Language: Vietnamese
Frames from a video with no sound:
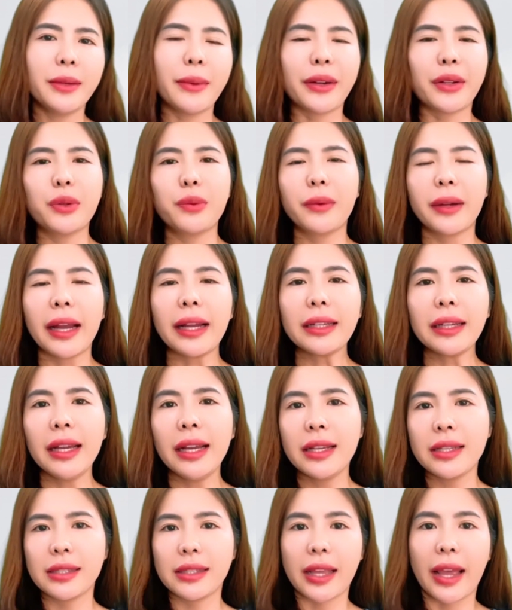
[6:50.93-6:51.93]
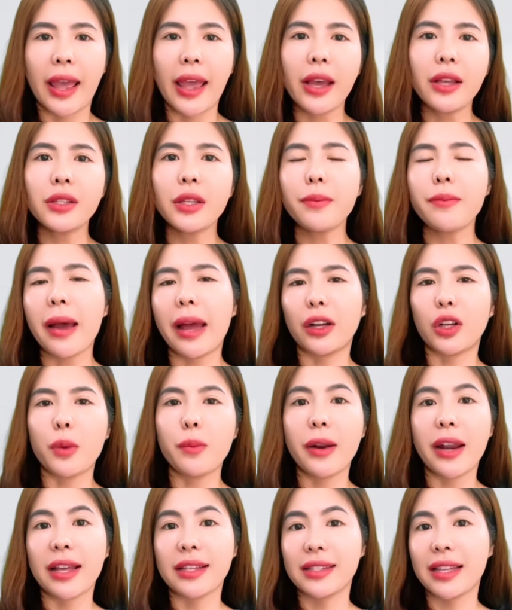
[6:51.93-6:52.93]
Rửa mặt đúng cách sẽ giúp bạn
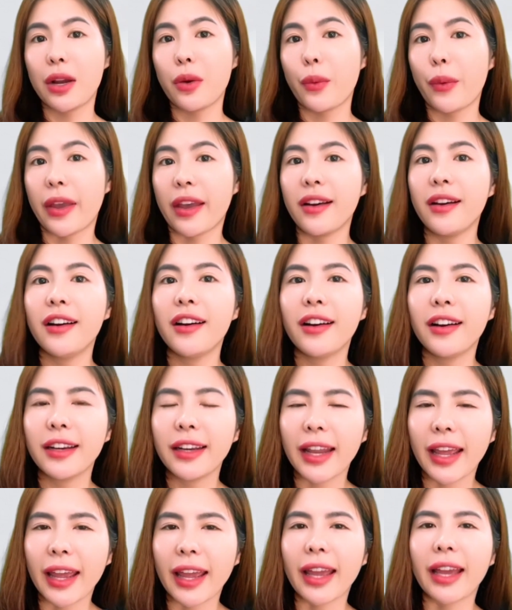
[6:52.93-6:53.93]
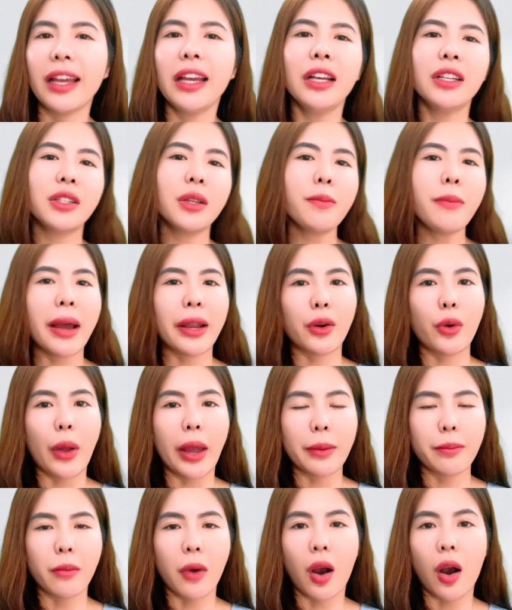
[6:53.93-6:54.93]
có một làn da khỏe hơn nè, giúp bạn
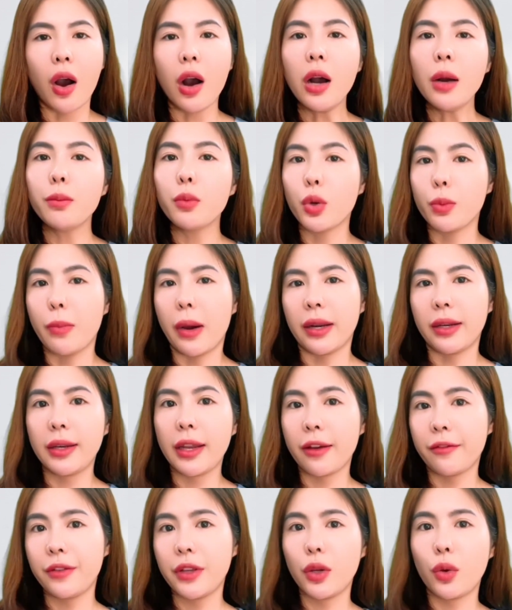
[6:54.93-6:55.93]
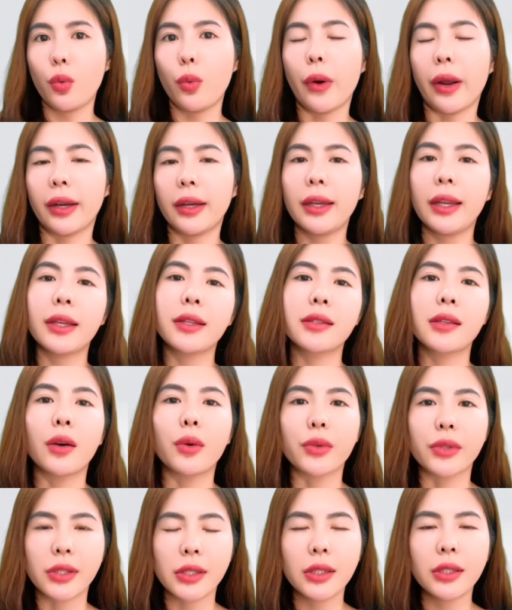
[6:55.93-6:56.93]
loại bỏ bụi bẩn nè, vi khuẩn nè,
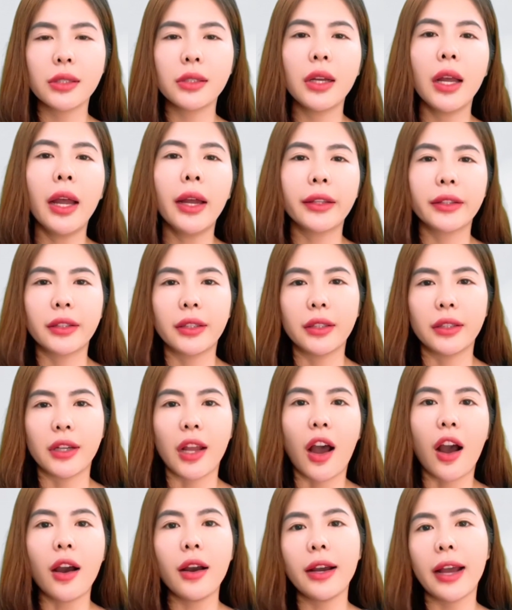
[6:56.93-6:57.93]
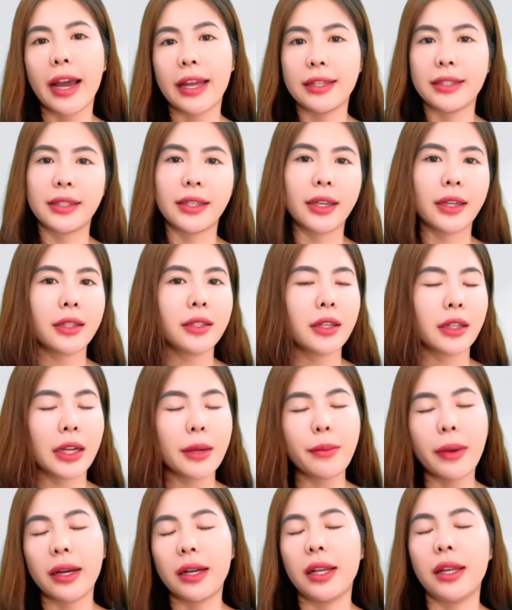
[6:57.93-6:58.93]
dầu dư từ đó hạn chế được
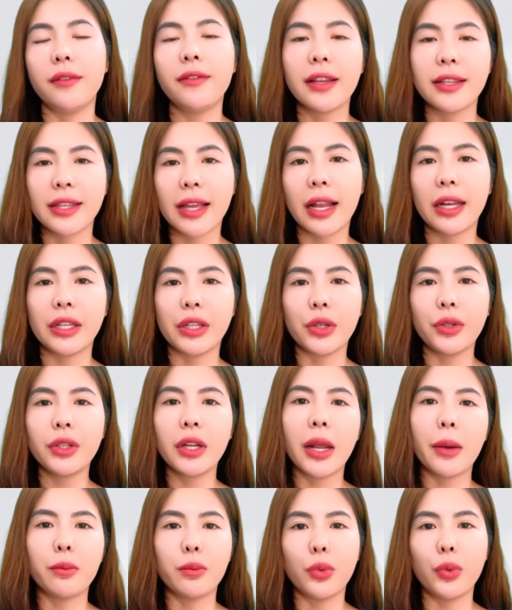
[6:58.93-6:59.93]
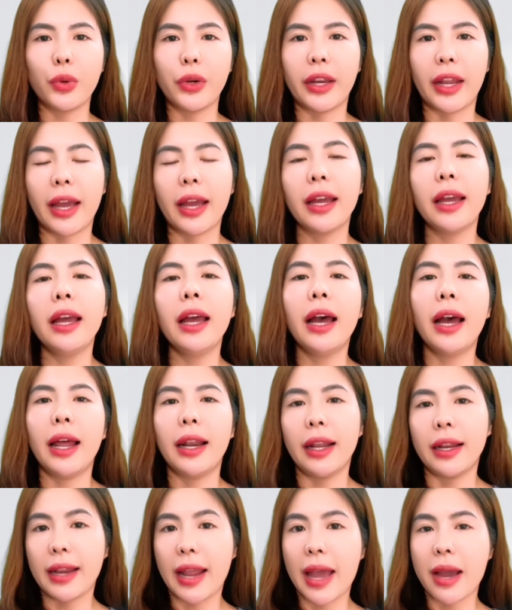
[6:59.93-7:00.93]
các bệnh lý về da liễu như là mụn nè
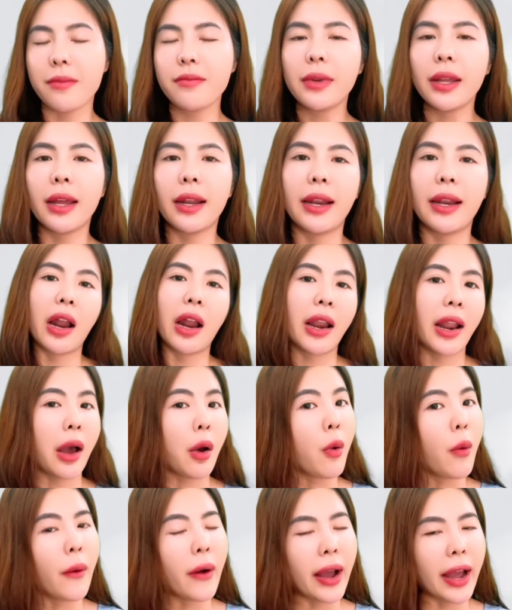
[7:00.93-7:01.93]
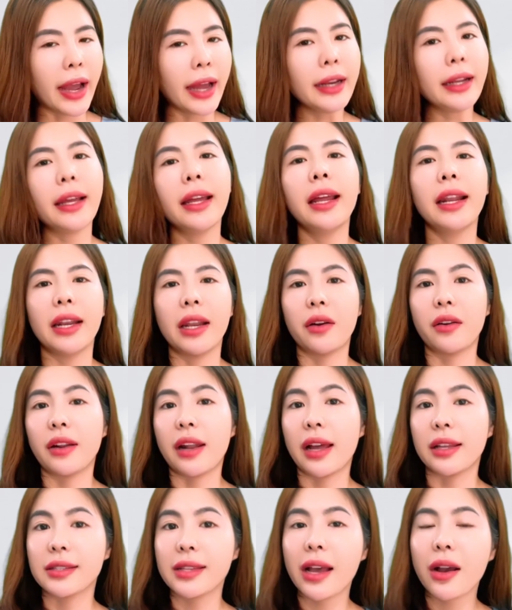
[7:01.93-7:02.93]
là nám là lão hóa nè nào
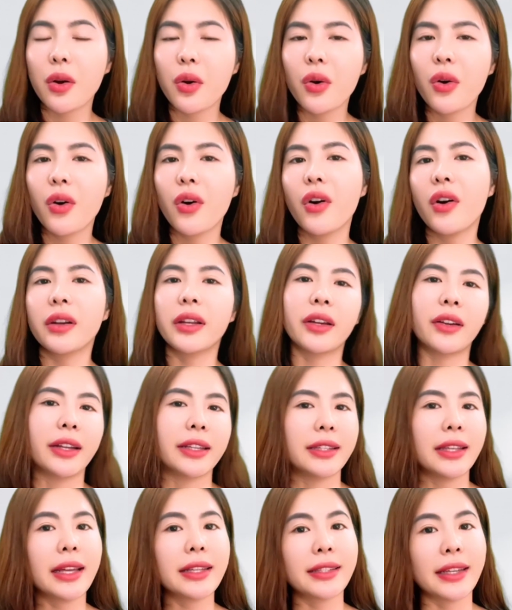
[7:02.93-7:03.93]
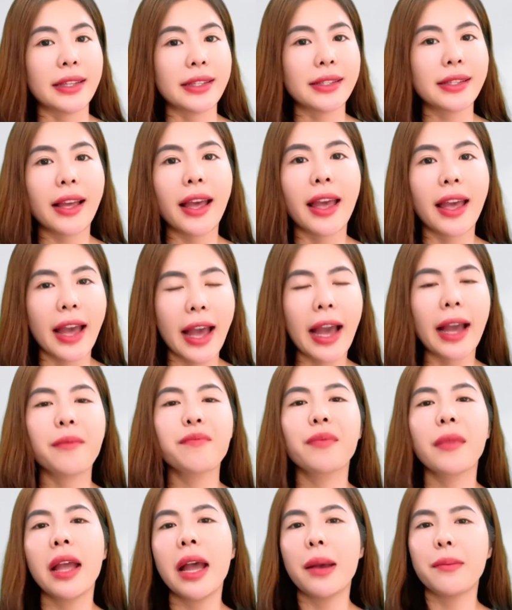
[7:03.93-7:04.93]
là da khô nào là da chảy xệ
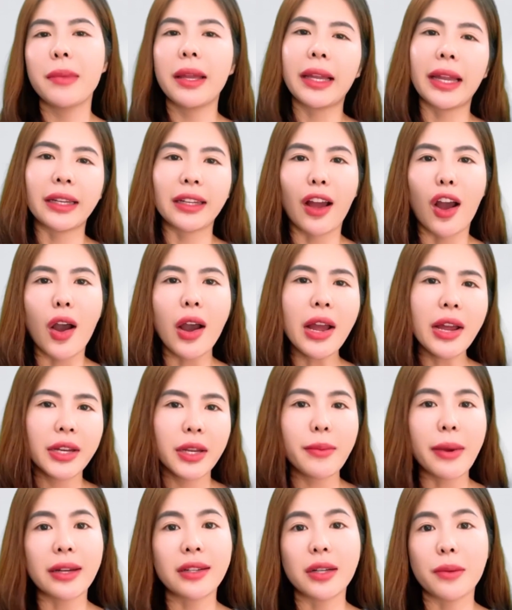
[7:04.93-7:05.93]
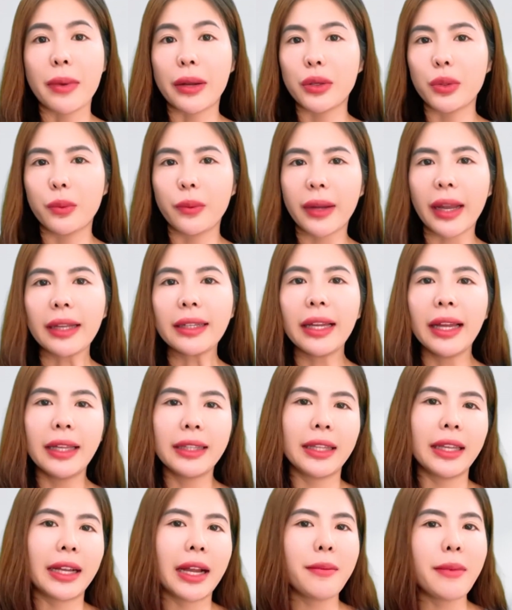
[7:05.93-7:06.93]
ha bên cạnh đó nếu bạn rửa mặt đúng cách
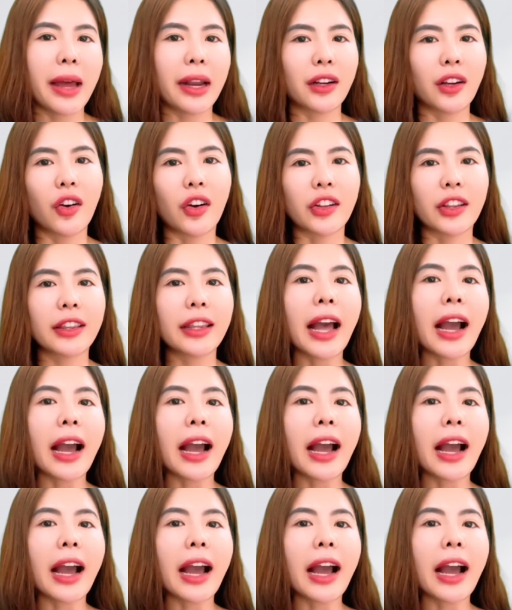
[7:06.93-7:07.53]
thì các bạn còn